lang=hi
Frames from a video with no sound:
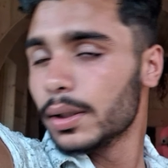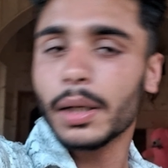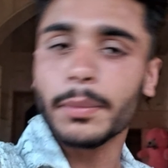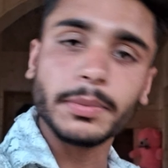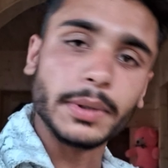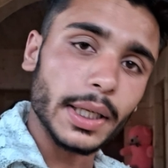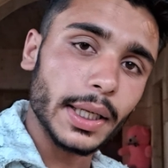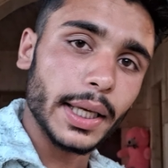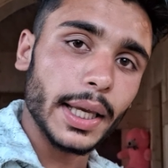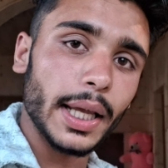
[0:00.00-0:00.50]

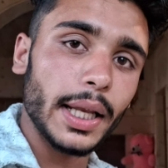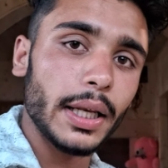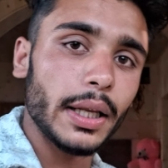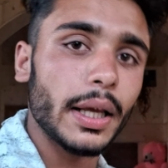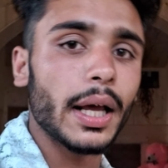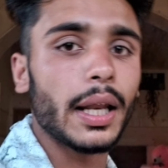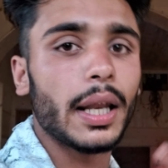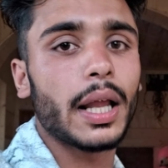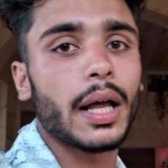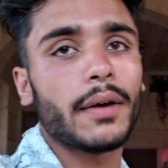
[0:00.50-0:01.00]
तब तक के
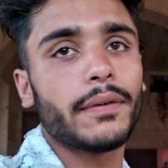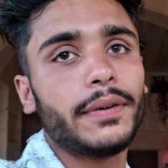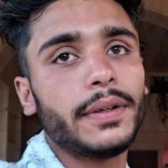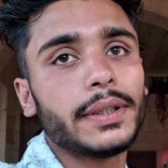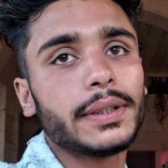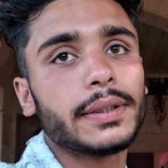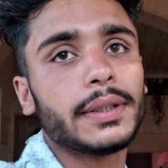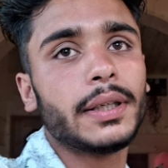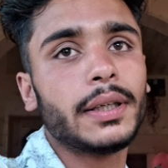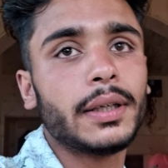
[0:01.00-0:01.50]
लिए अल्लाह
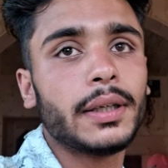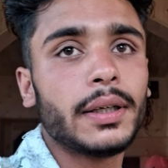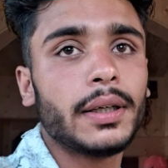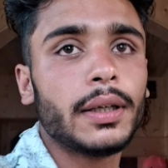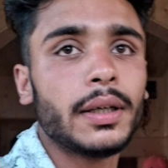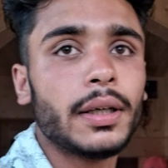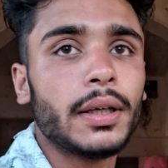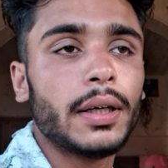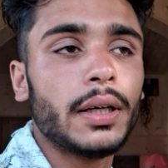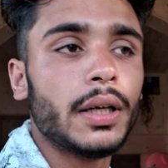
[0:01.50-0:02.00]
हाफिज
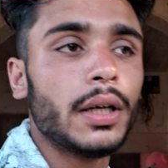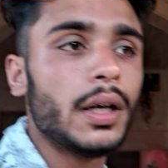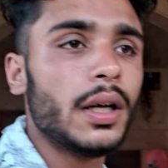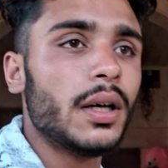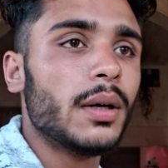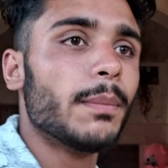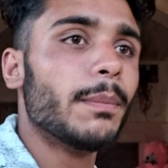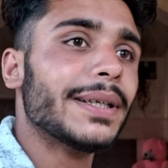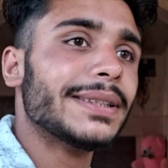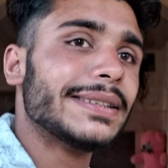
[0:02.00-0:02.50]

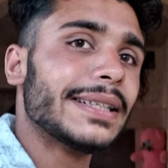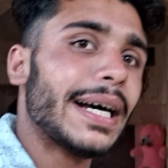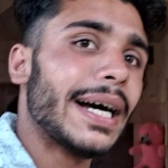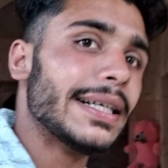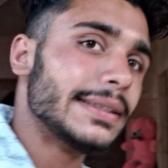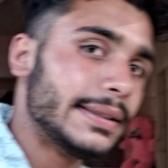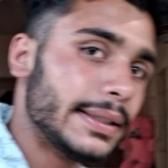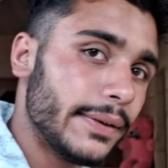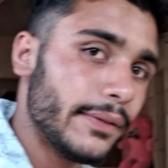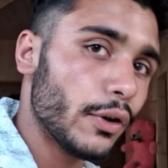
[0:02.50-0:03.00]
बस
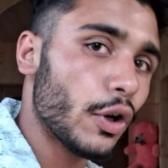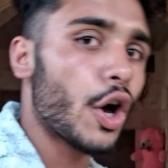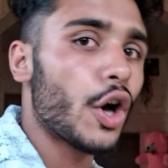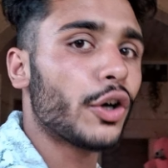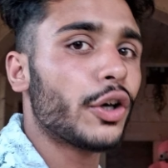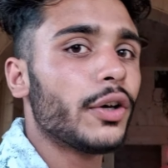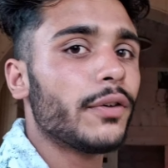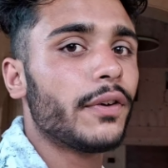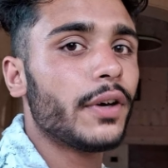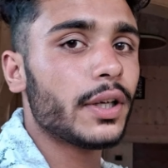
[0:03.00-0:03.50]
आज से
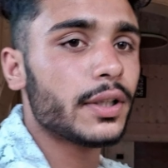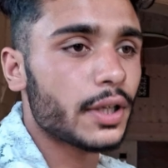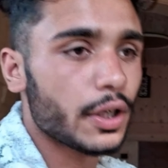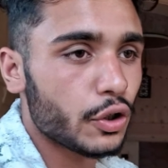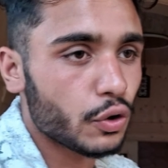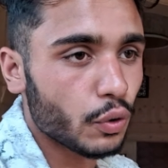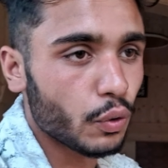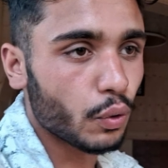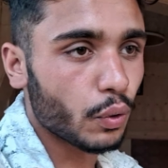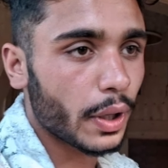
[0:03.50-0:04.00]
ब्लॉगिंग फिर
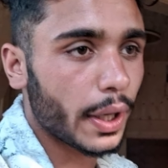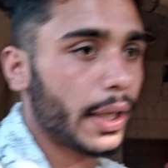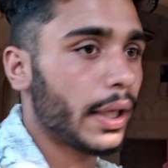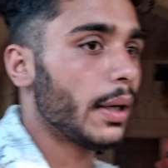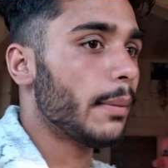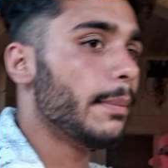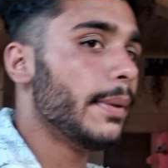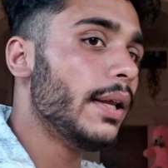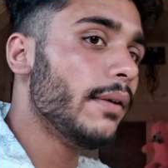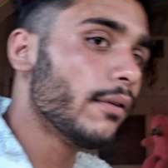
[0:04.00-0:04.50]
से शुरू
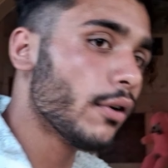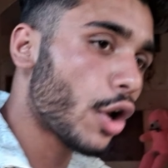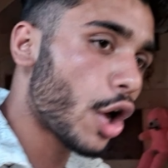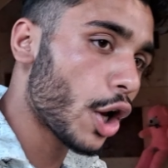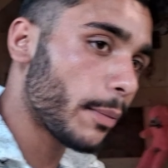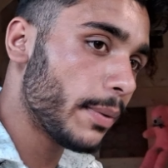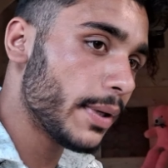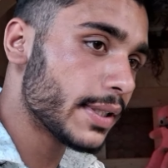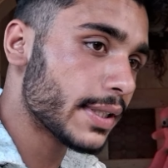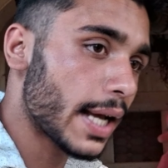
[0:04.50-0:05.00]
करेंगे मिनी
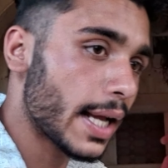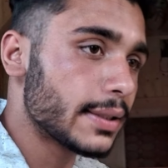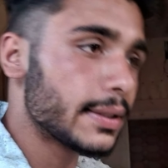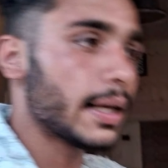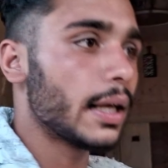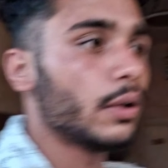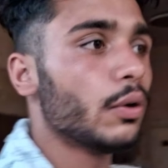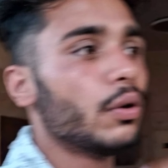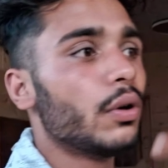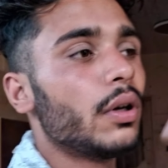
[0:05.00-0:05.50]
ब्लॉग भी साथ
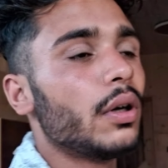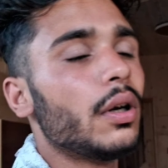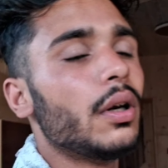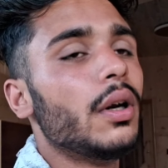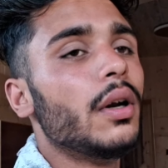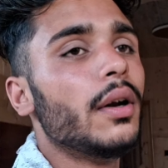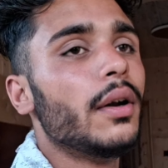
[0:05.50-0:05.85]
साथ और